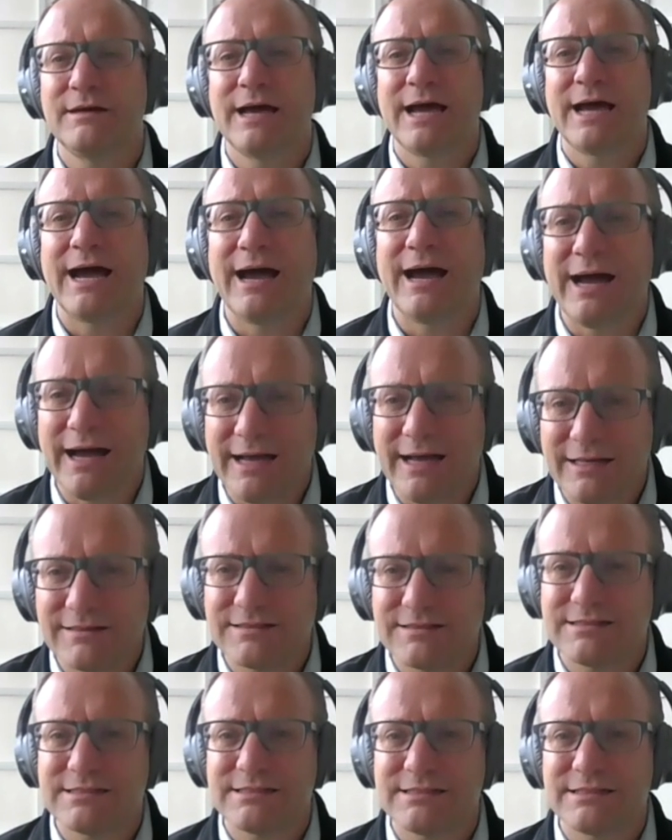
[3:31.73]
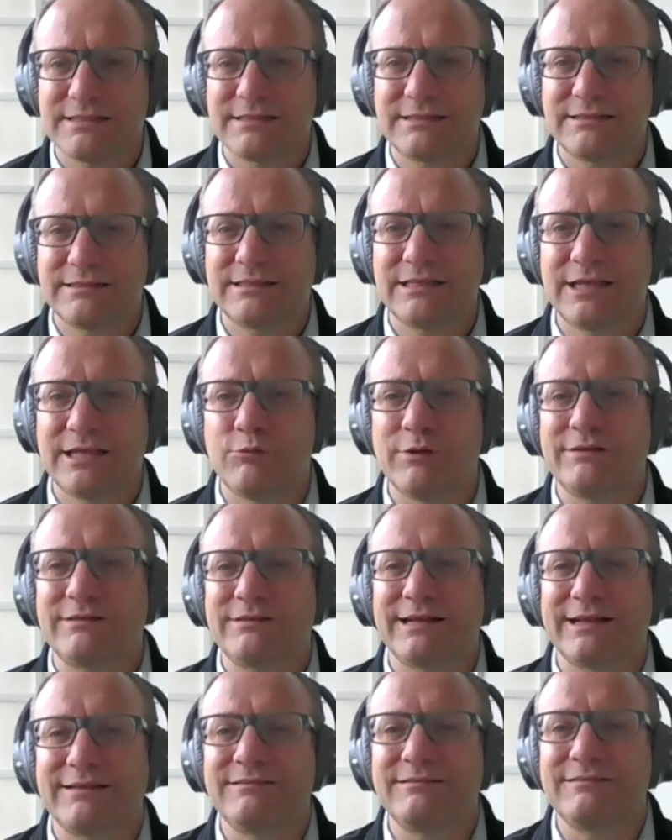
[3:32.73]
a que
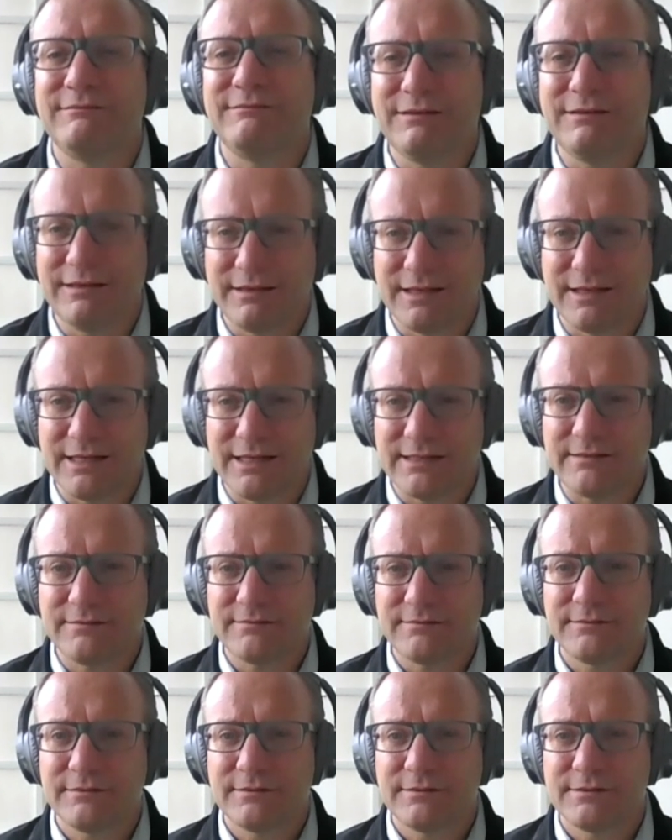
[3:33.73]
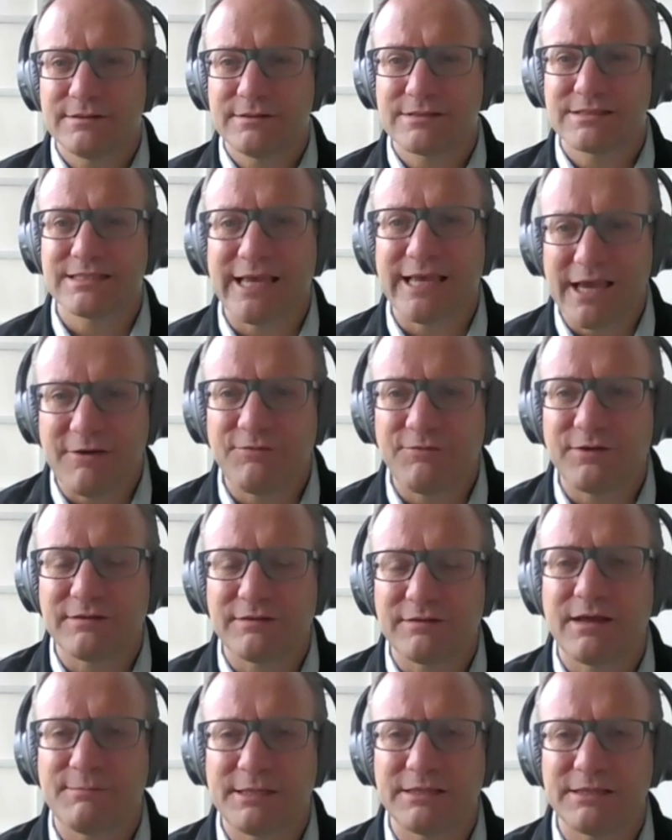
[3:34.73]
nuestra actividad sea
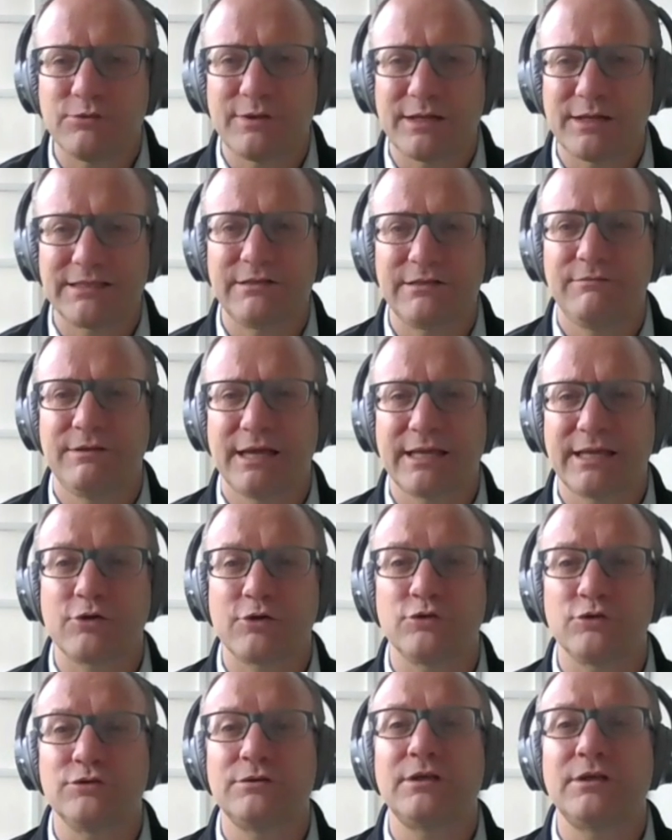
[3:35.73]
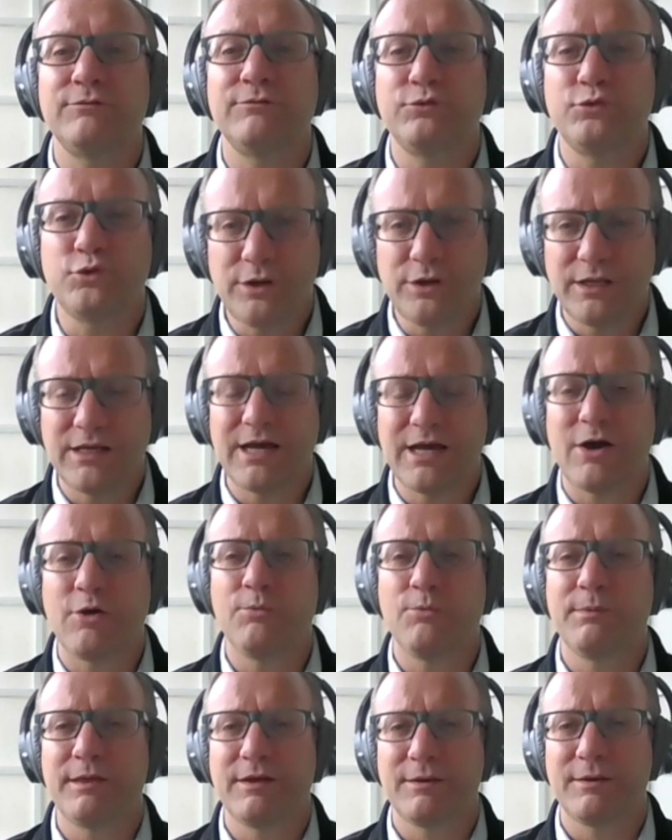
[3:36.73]
efectivamente una actividad que contribuye a
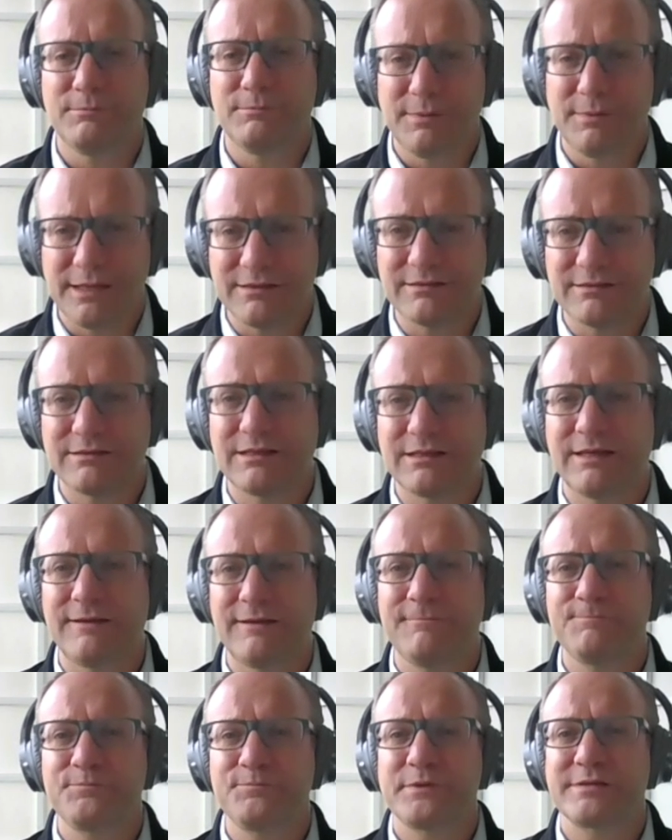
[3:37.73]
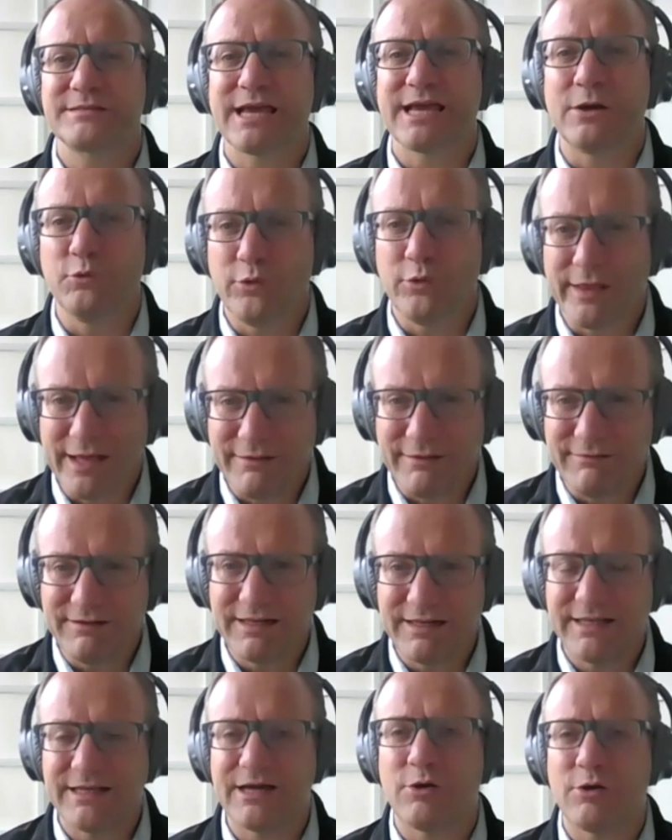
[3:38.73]
un medio ambiente
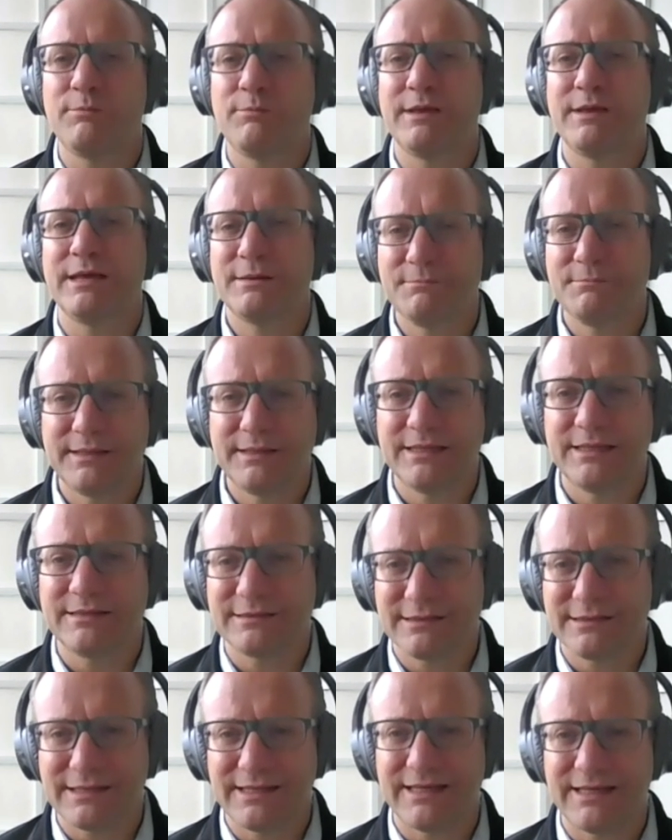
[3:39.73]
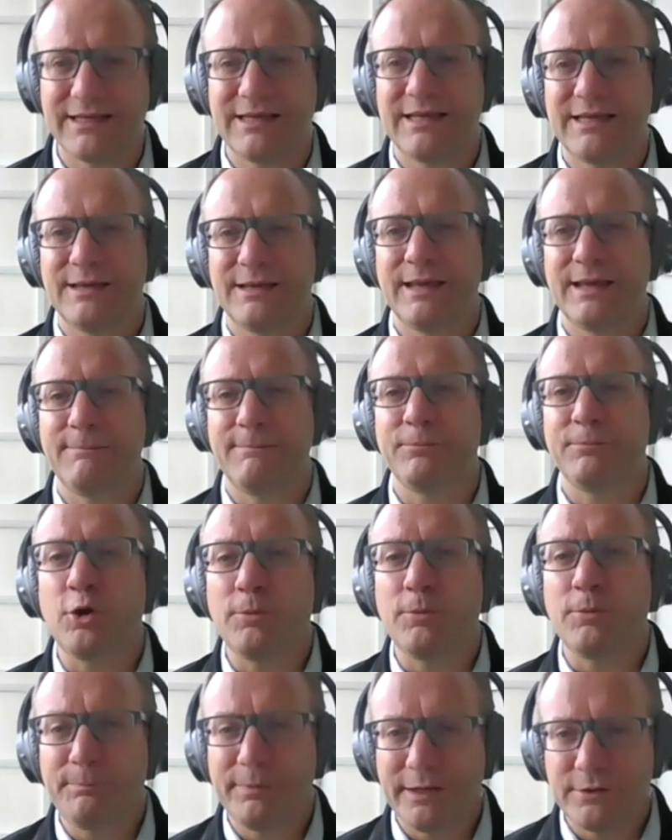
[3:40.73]
saludable, a un medio ambiente eh,
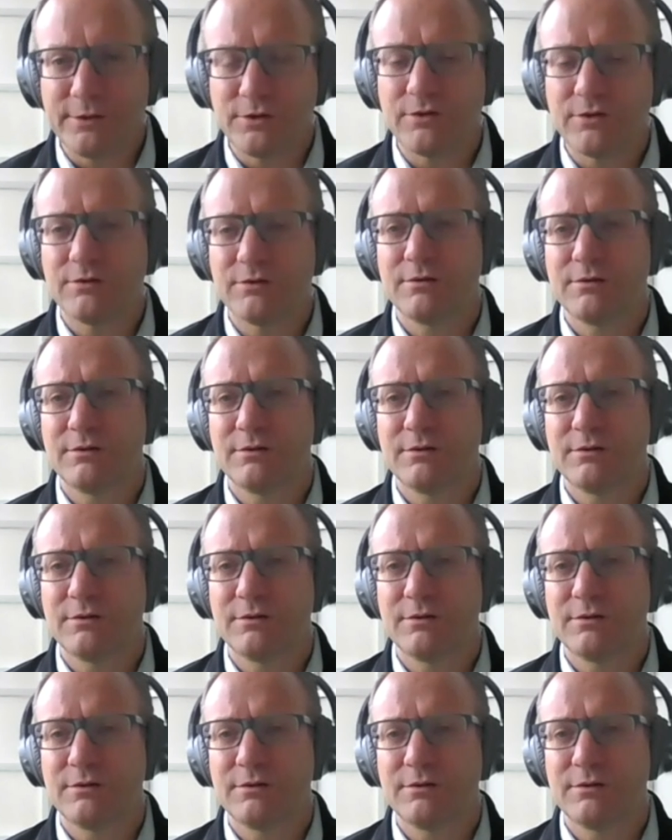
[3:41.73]
próspero,